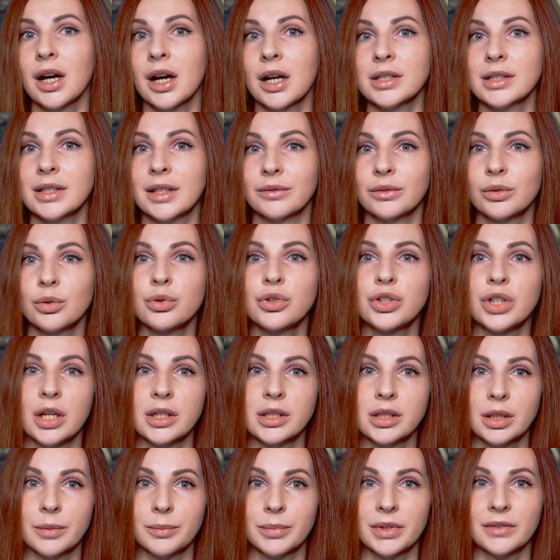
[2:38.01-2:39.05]
основную
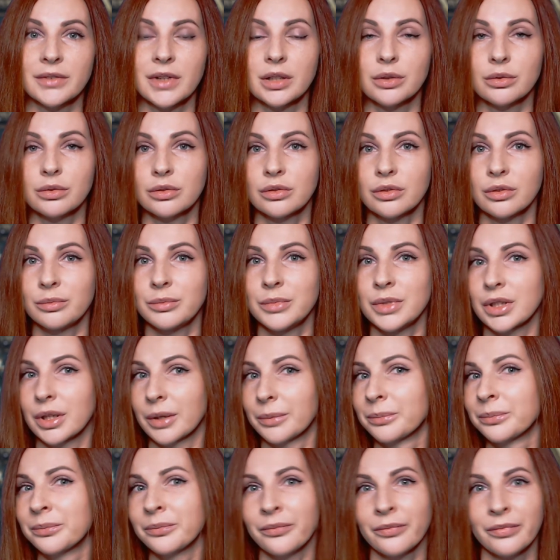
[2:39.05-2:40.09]
часть криптовалютного мира.